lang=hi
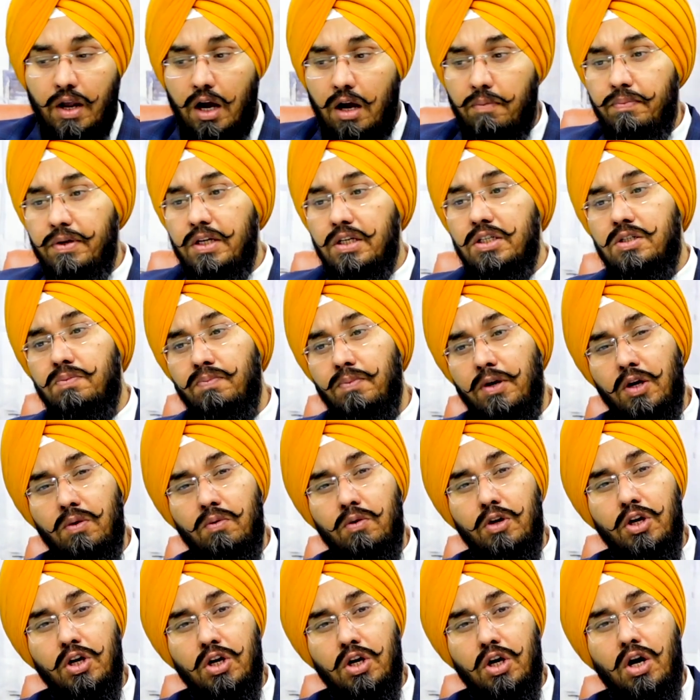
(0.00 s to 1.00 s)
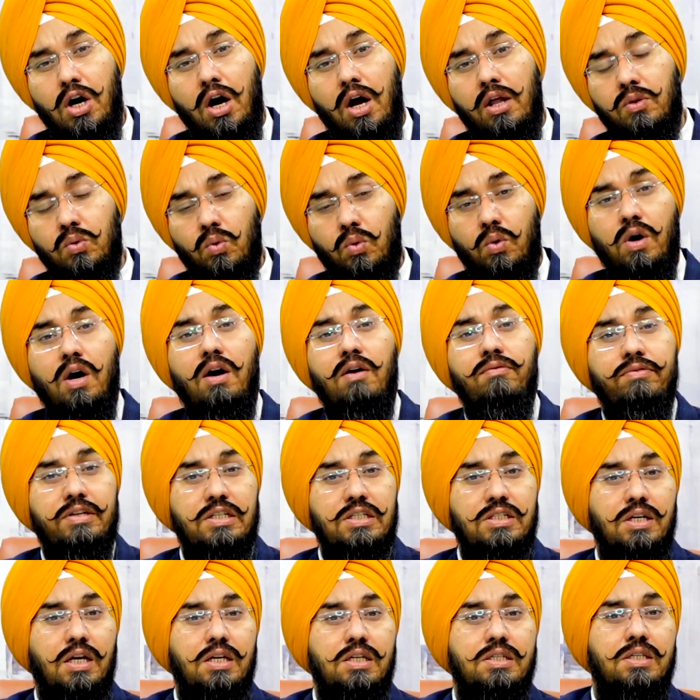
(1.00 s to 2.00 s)
अब इसमें इक्का दुक्का
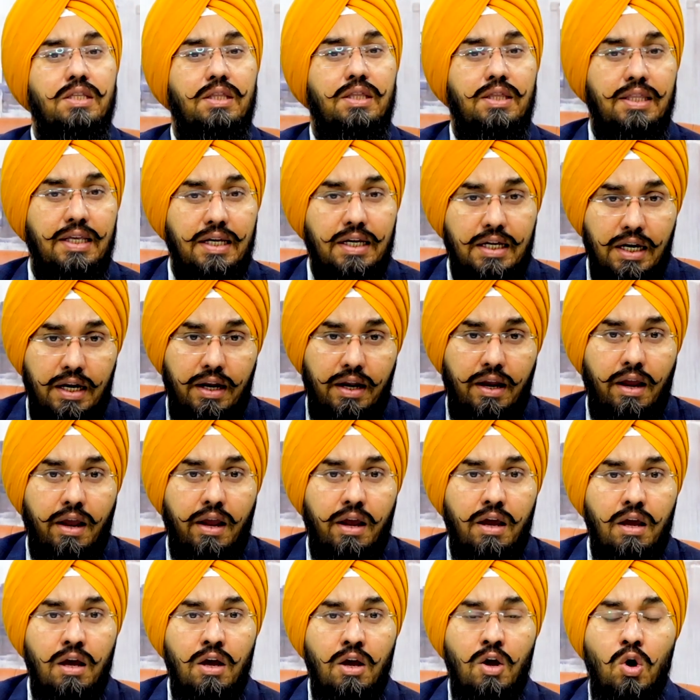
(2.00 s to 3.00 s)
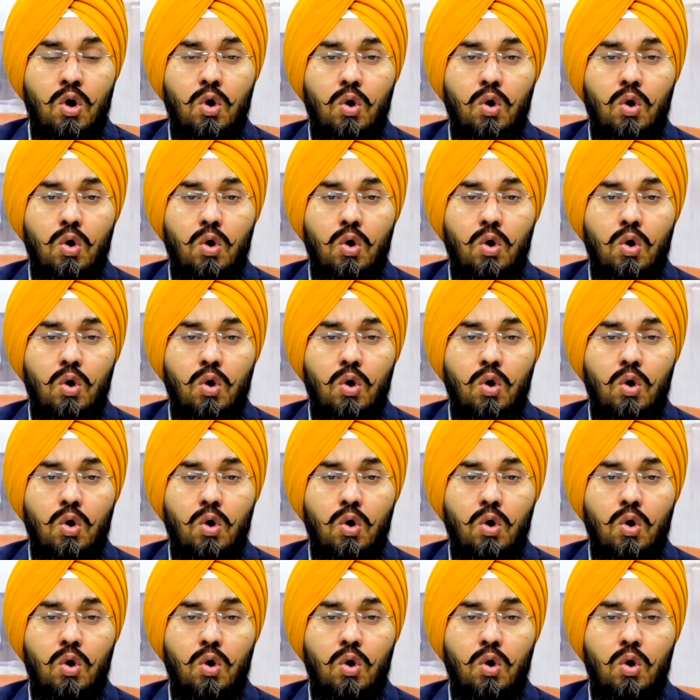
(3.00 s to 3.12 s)
वीज़ा दिख रहे हैं